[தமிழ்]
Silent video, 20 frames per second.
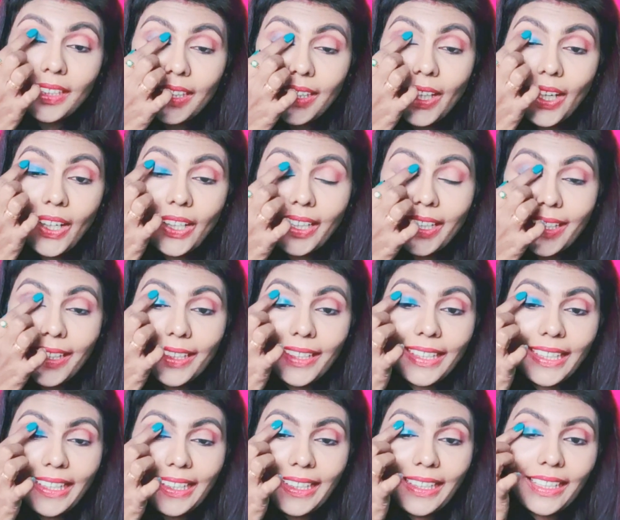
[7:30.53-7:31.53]
லாங்கான
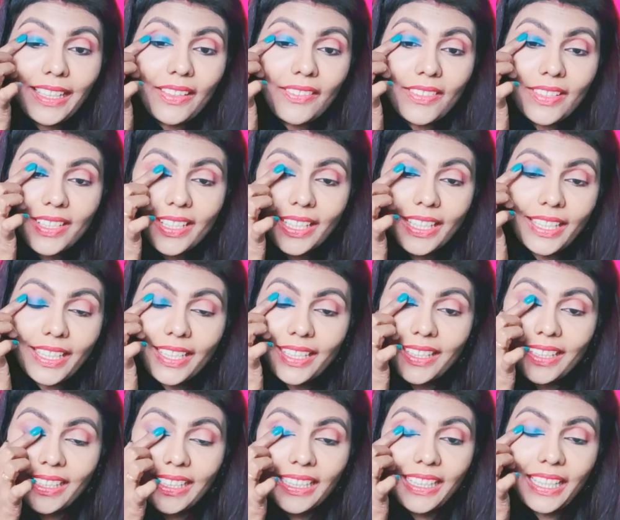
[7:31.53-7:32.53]
நெயிலெல்லாம்
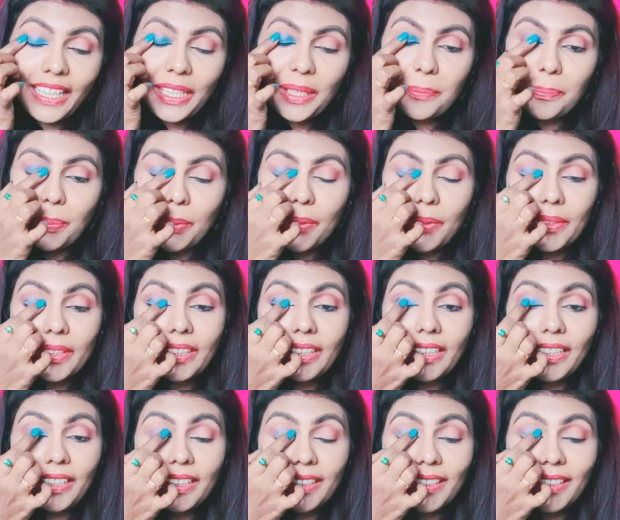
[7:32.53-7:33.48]
வைக்கிறதுக்கு நான் இப்போது வந்து